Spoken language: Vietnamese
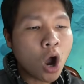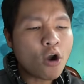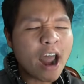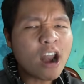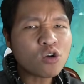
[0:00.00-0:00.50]

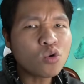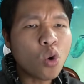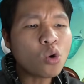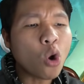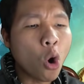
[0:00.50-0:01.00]
hồi nãy là con
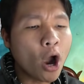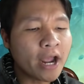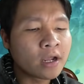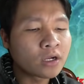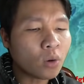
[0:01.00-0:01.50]
cua
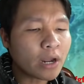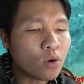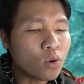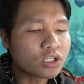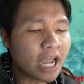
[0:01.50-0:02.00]
cùi con này
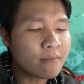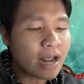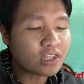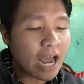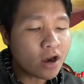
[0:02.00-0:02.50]
con cua xịn
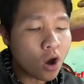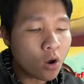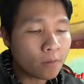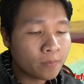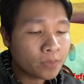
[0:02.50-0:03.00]
mà chơi nó
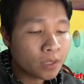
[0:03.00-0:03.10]
luôn